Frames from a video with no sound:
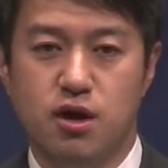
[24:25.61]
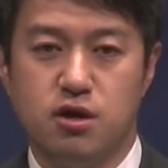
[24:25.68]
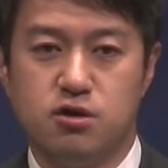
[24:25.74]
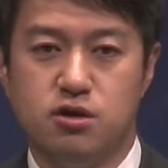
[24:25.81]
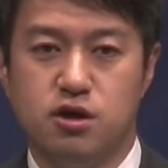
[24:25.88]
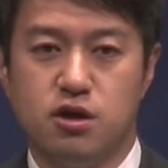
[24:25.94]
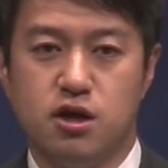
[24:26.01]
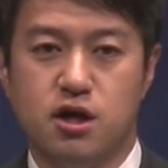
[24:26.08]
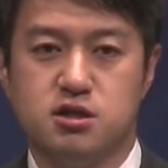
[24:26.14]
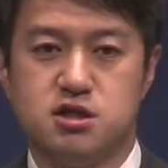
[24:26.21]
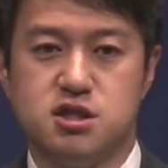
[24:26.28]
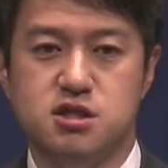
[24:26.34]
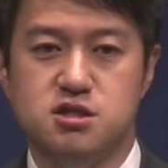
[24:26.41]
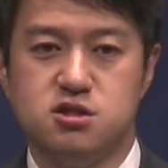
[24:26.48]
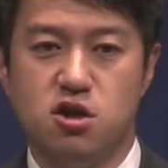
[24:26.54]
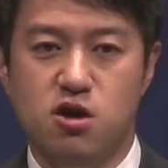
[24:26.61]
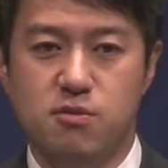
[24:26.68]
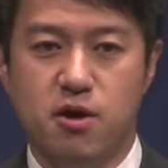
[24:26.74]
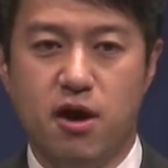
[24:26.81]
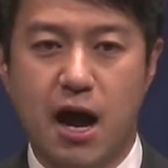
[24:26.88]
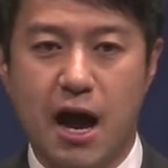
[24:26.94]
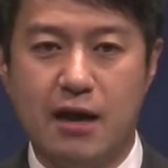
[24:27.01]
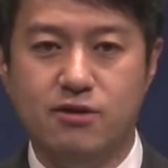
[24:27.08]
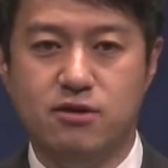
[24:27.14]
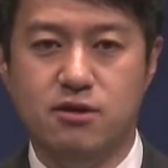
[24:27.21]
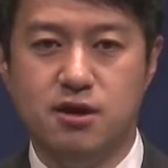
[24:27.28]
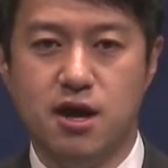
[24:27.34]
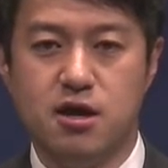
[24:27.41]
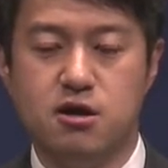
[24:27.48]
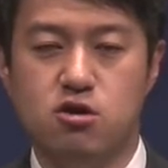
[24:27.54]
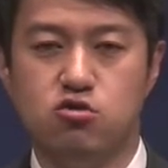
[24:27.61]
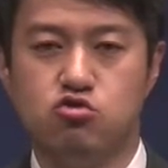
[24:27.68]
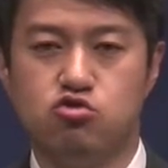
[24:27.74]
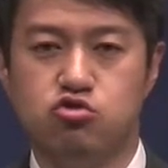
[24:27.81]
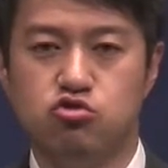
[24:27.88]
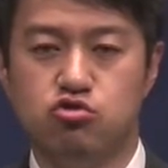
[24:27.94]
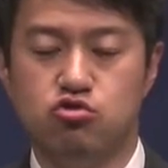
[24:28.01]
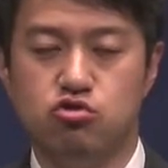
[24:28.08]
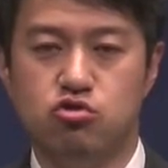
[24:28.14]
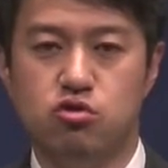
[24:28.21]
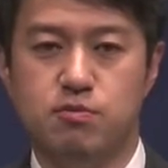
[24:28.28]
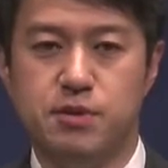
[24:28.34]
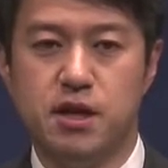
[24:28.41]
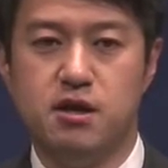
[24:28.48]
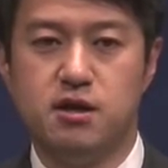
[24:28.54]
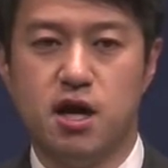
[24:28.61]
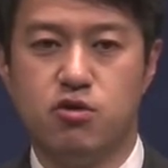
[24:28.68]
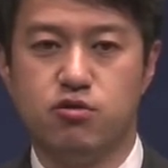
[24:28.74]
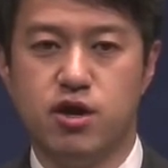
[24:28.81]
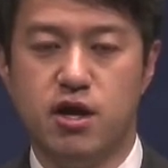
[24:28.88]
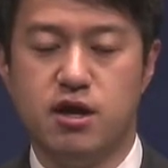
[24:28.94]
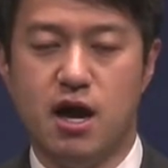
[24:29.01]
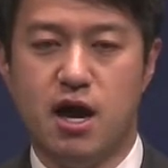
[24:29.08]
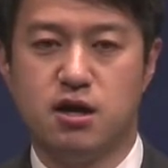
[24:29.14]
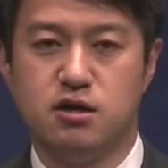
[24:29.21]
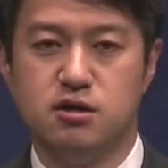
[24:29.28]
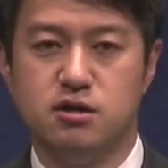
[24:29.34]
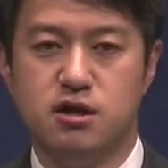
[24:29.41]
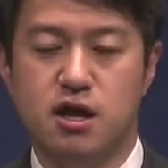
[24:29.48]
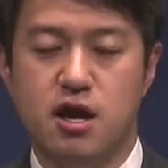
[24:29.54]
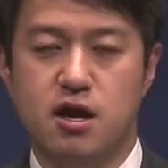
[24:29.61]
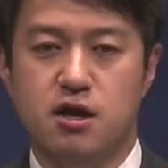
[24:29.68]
그러니까 진설병 한 개를 구울 밀가루의 양은